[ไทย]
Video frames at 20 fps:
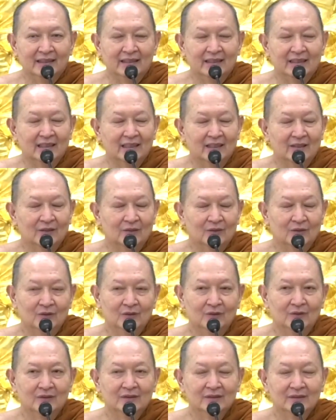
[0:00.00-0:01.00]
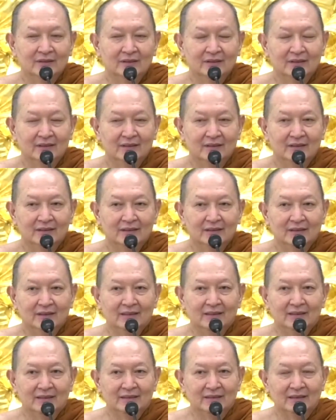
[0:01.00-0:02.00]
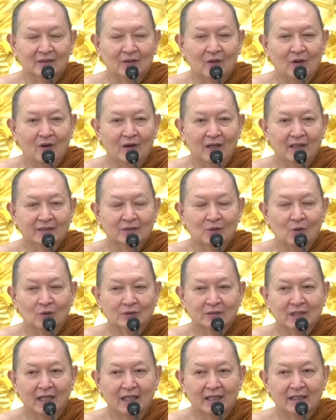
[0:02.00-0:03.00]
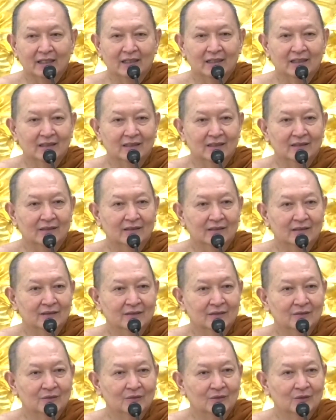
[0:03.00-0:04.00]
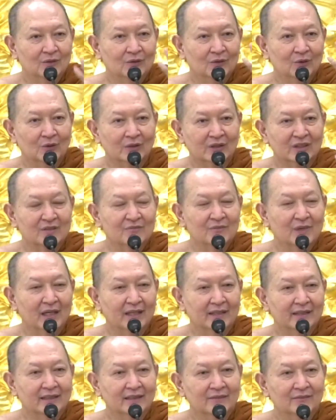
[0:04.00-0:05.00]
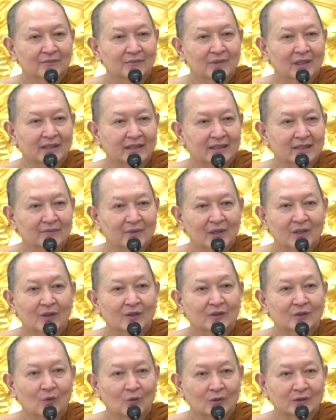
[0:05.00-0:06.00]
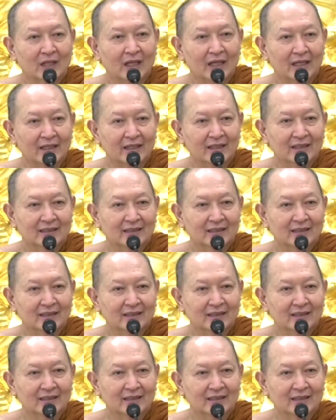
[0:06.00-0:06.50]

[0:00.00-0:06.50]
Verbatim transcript: นี่ถ้าเราจะรอให้ตกใจแล้วก็หลุดขึ้นมาเนี่ย บางทีไม่ค่อยตกใจ